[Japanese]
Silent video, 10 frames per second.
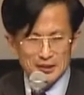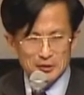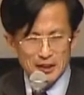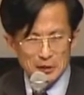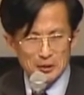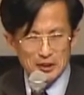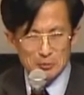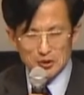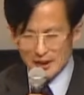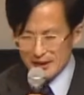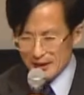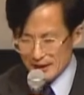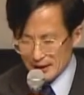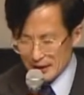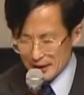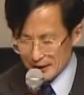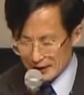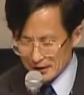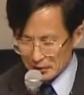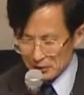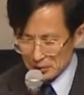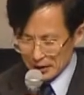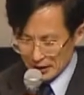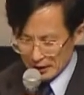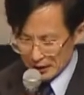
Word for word: 循環移民って難しいな提案ではないというふうにお考